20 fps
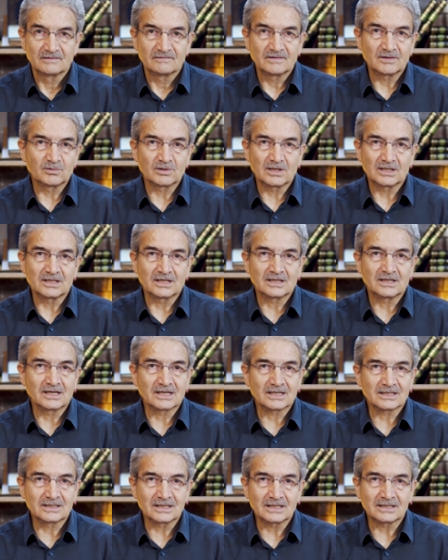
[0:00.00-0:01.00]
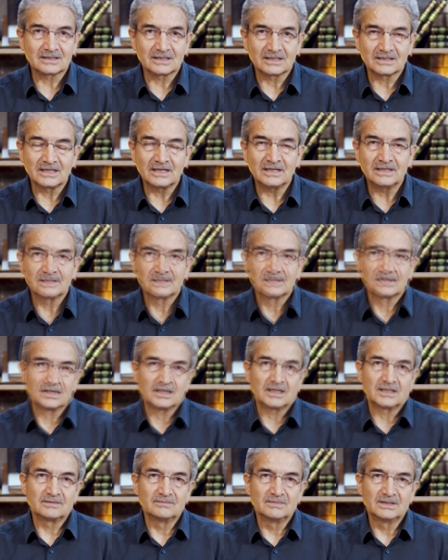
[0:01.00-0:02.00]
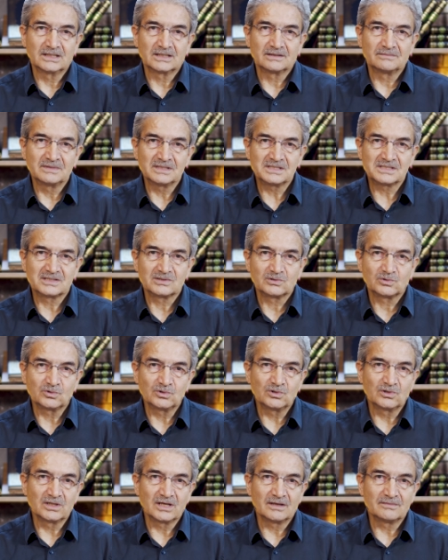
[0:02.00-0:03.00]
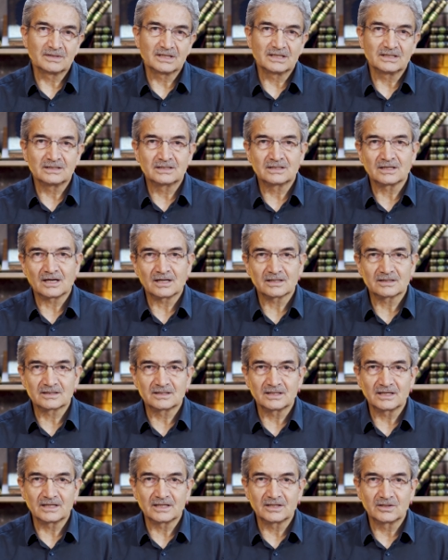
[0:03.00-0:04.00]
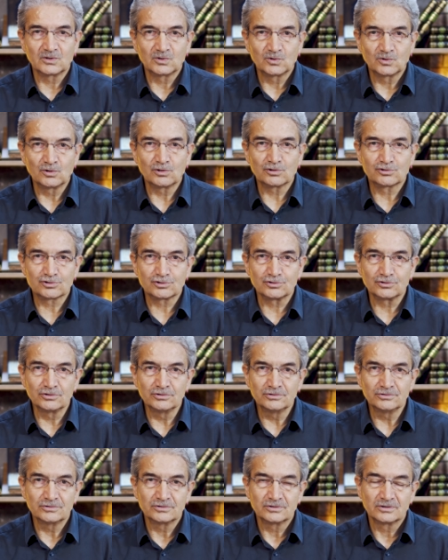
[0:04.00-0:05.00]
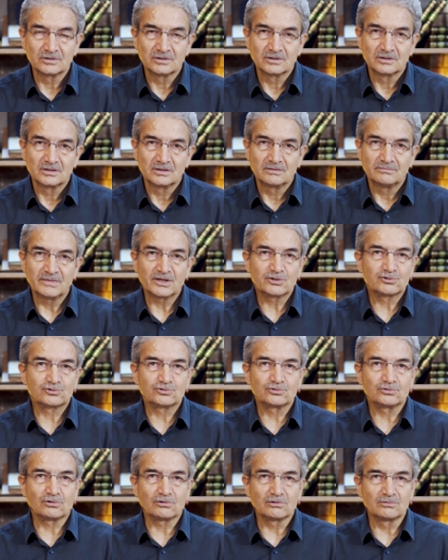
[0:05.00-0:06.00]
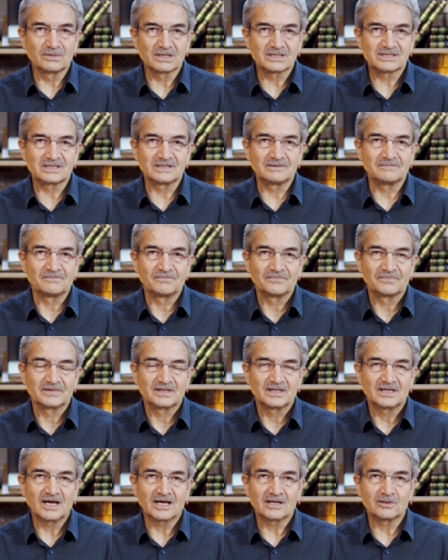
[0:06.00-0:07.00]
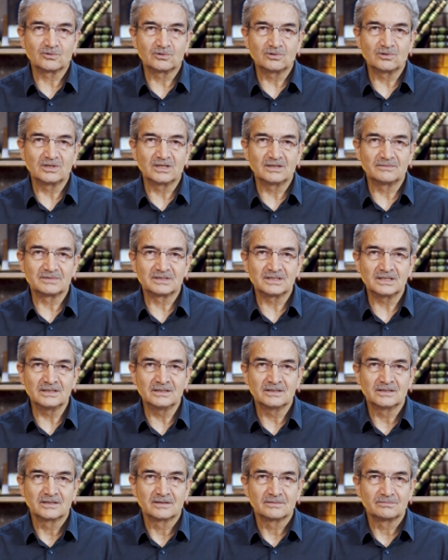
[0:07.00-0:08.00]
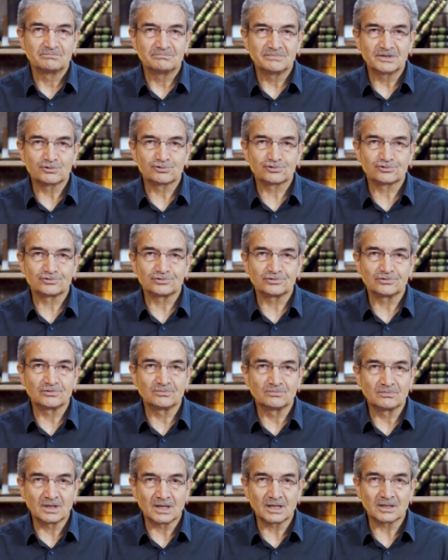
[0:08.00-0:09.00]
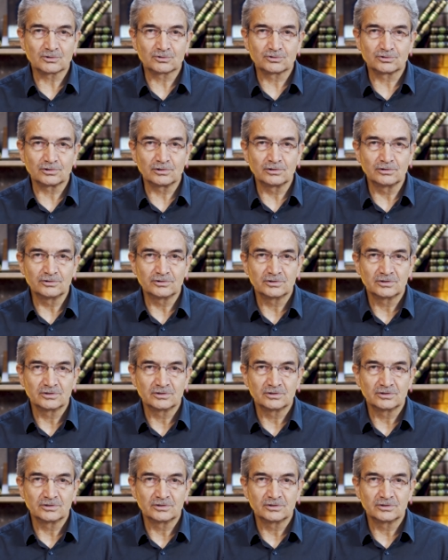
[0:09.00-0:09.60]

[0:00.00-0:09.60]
Ve buradan hareketle de alimlerimiz ulul emre itaatte ölçünün meşru olması yani ulul emrin meşru, makul